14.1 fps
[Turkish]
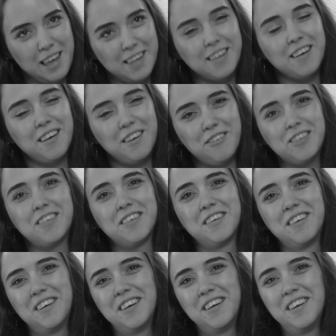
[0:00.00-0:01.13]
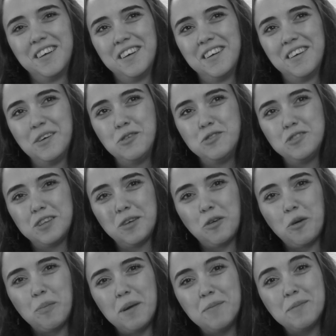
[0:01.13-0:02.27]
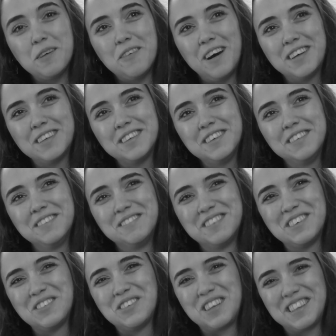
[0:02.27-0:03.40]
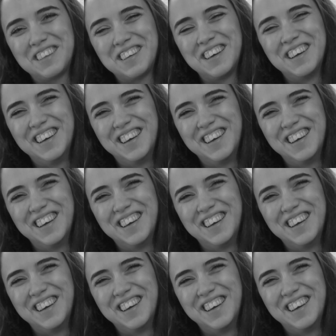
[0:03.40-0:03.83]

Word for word: Kedi evet. Önceden köpeğim de vardı. O gitti.